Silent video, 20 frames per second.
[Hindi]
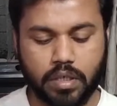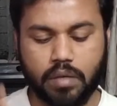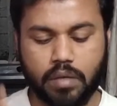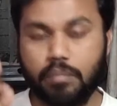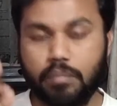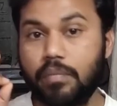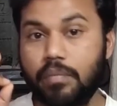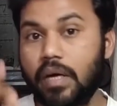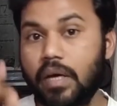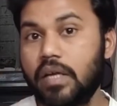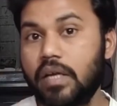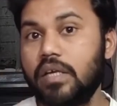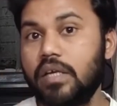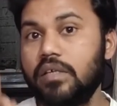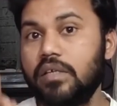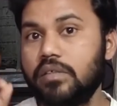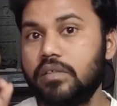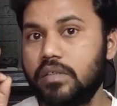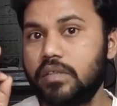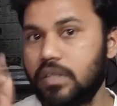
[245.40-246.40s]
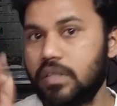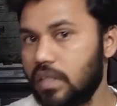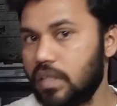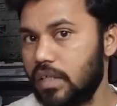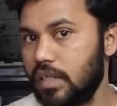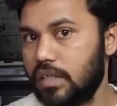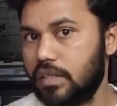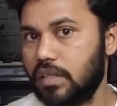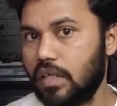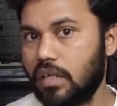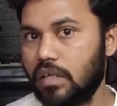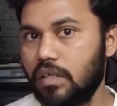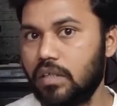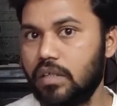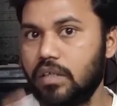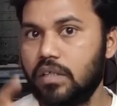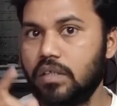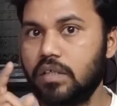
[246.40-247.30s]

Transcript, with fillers: ए वैलिड सिग्नेचर